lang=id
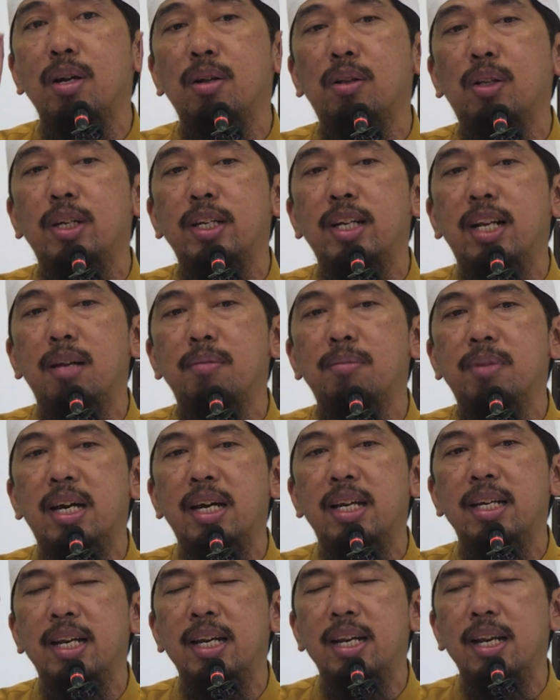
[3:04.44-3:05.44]
hadapan Allah dalam
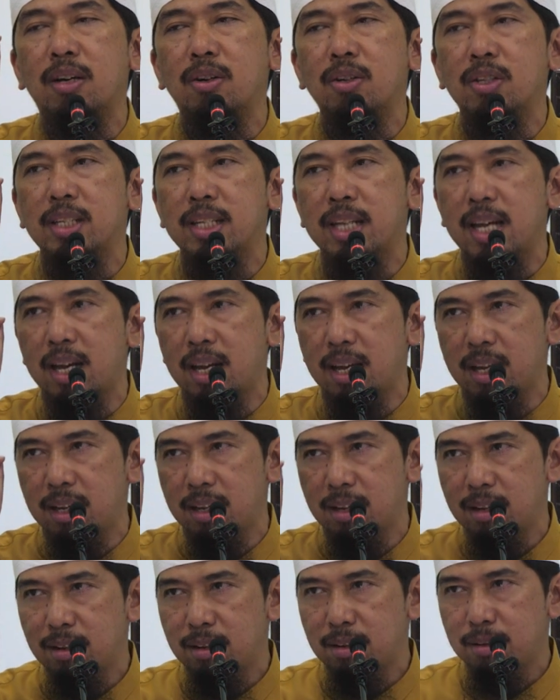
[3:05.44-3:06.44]
keadaan aku
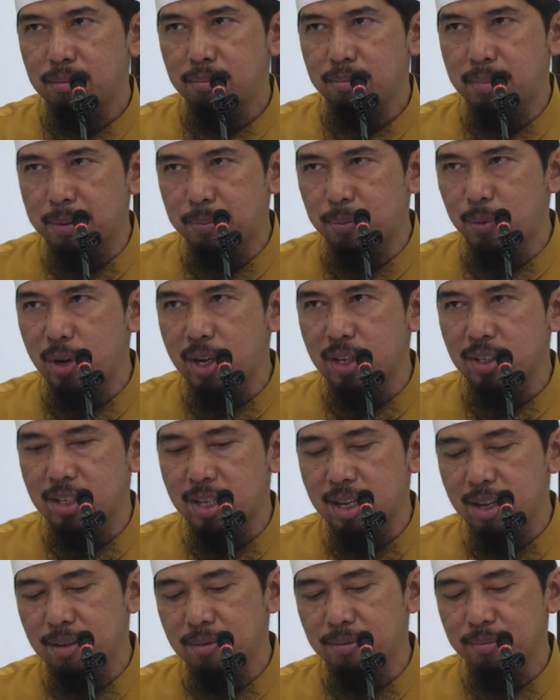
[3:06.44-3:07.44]
sedang
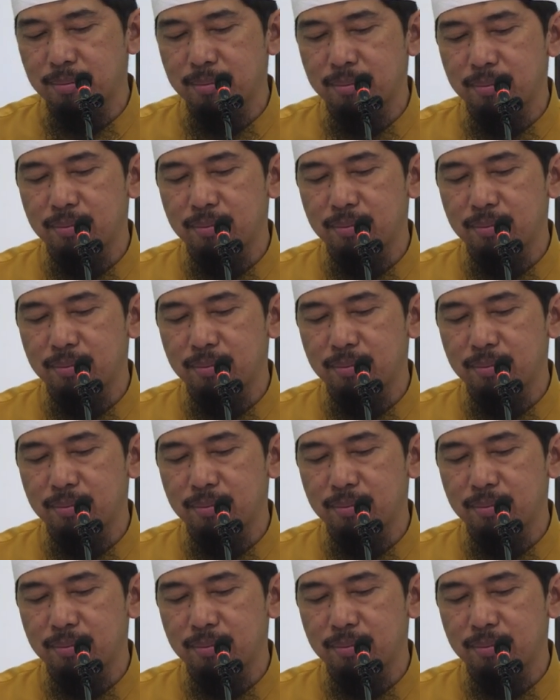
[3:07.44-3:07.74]
berpuasa.